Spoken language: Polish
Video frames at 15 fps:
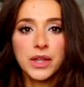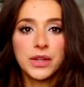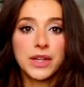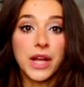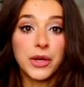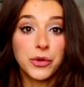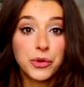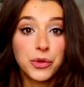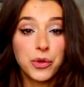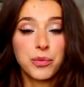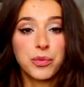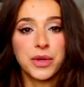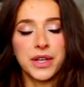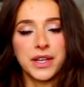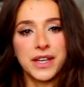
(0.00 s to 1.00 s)
na
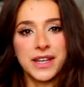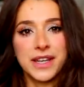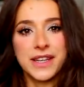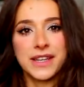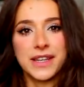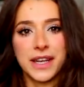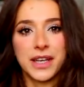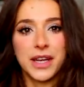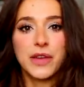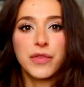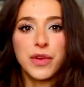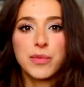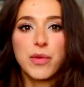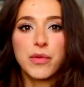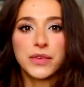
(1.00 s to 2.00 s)
YouTube i takich
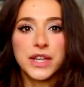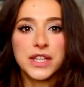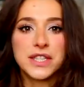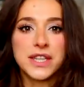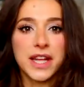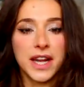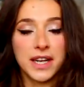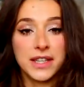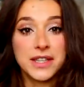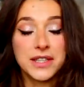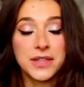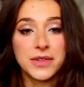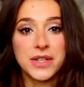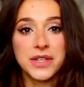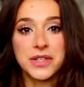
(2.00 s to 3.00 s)
filmów też za
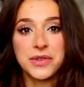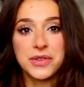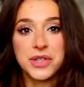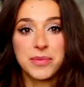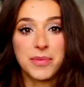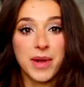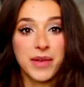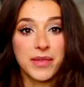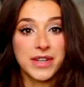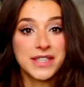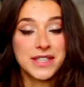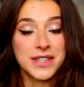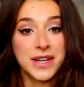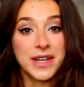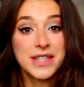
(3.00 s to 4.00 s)
granicą zaczęło się pojawiać
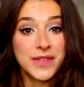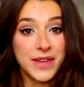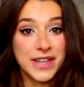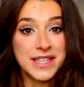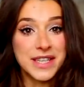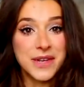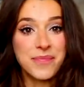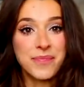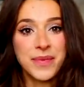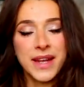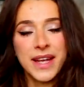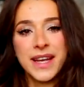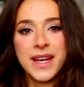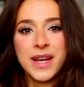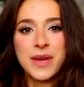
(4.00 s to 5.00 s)
coraz więcej.
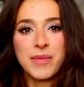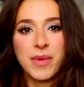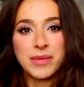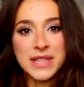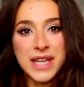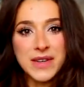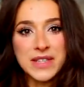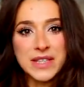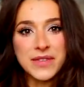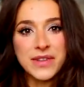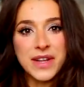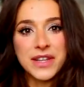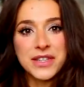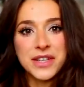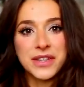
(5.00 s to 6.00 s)
Pomyślałam sobie
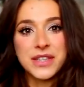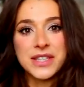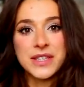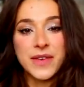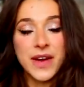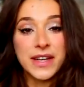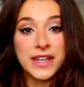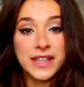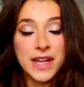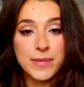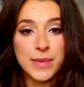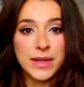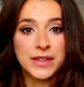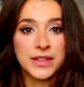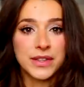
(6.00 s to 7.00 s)
wtedy, że to jest fajny
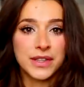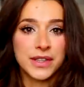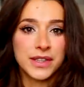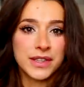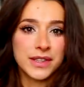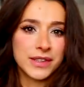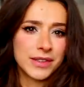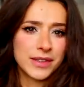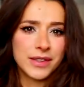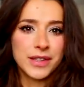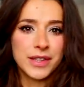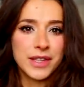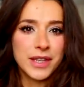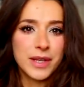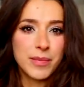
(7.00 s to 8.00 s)
temat
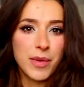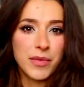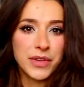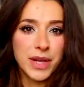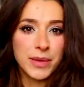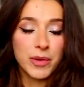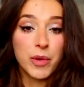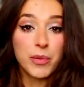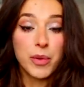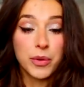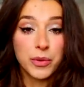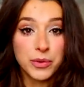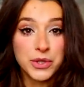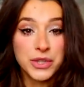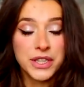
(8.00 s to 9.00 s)
yy, i powinnam go
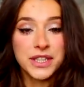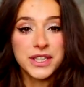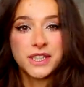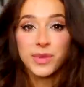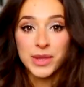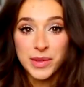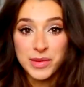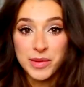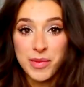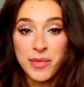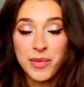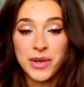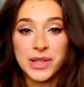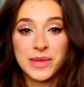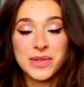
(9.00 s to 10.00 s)
poruszyć, bo dobrze by
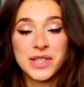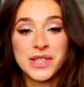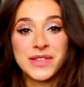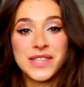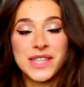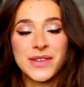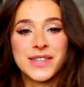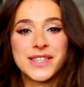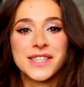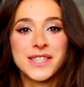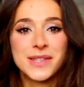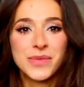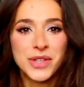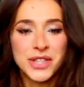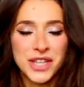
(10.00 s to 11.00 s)
było, gdybyście wiedziały, z
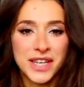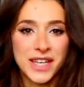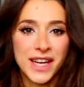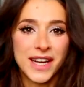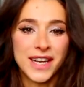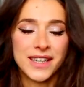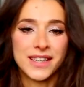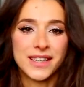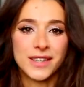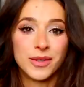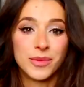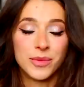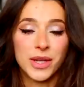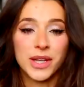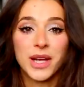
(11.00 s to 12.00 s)
czym to się je,
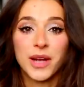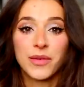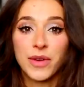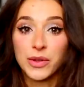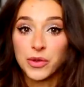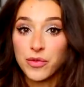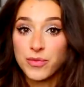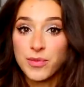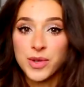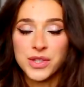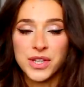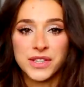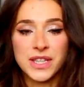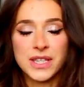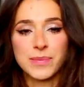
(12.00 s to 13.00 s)
yy, jakich efektów
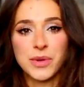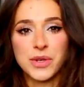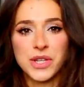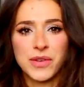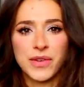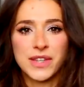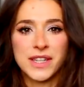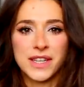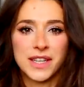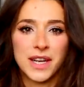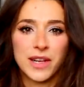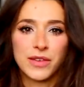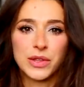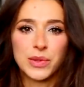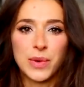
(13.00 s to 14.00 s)
można się spodziewać,
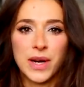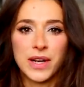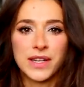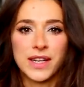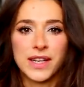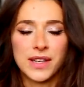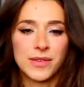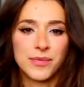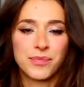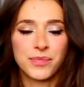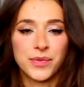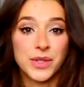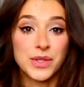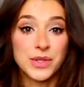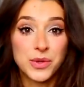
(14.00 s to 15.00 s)
jakich ewentualnie
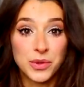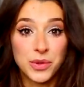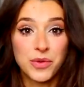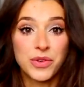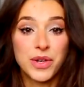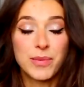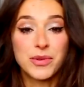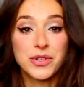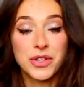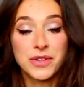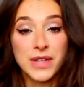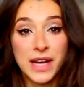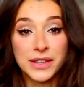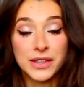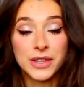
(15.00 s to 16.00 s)
yy, skutków
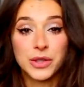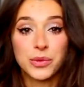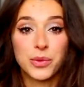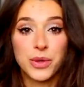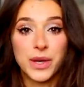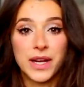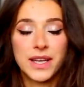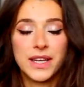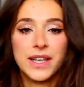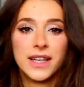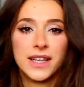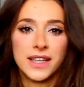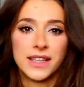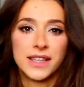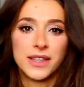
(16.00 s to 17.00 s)
niepożądanych, które
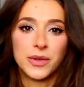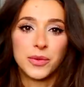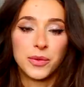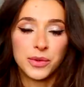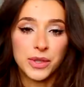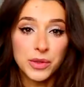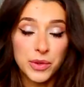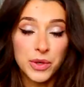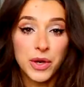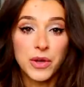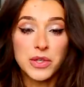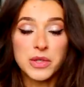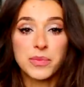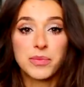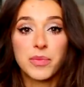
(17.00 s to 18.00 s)
e, u niektórych
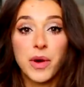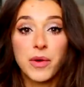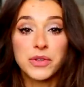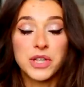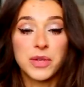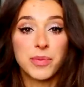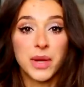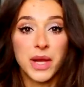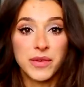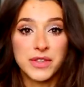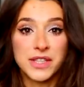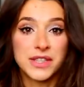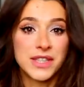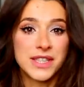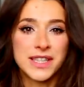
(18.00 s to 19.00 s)
osób mogą się
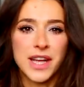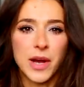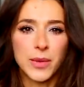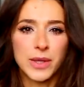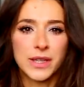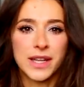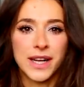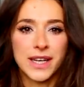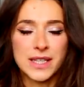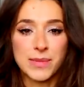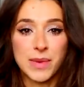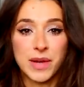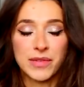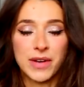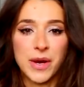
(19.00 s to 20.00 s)
pojawić i to jest akurat taka
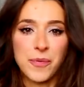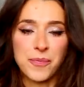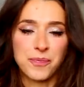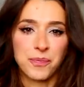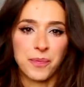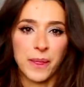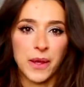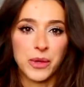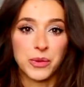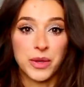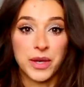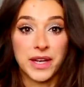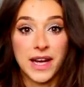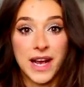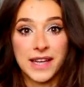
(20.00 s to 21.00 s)
sprawa, mm,
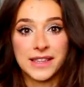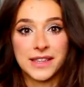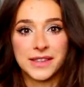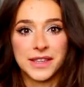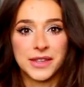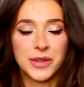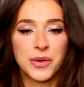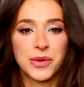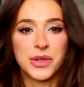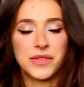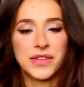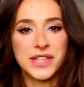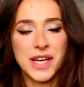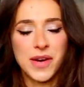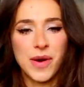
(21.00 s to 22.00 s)
której ja na TikToku nie
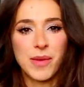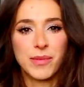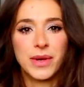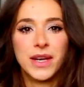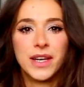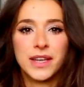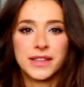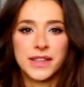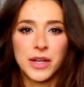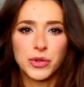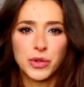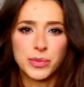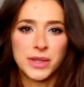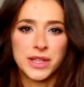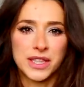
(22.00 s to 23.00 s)
wiedziałam. Na
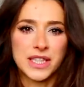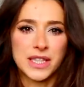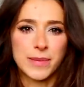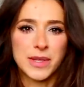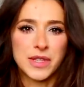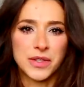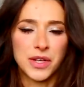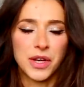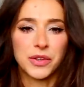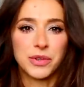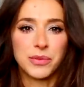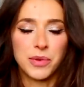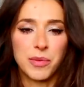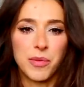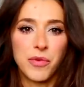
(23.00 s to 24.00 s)
YouTube też za bardzo nikt o
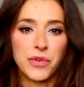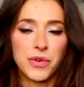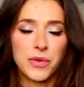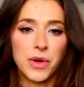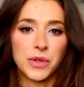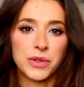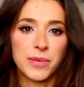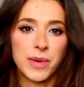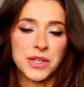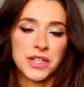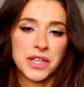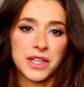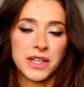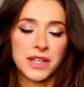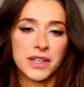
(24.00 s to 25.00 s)
tym nie mówił, o tym
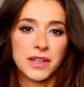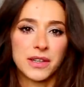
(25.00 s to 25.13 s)
raczej